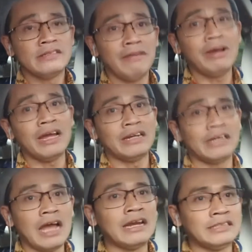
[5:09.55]
ya. Emang
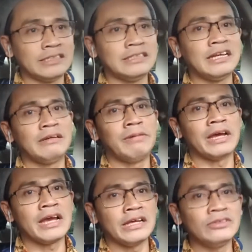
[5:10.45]
ada ada cerita di
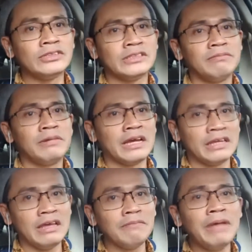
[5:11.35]
belakang itu sih.
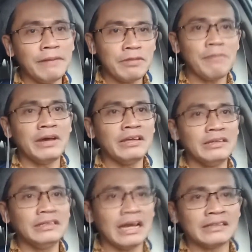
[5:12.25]
Belakang. Ya mirip
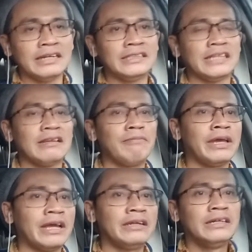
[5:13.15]
sama yang tadi saya
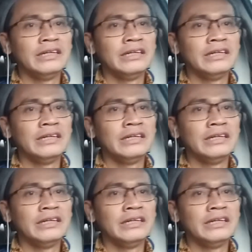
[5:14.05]
sampaikan.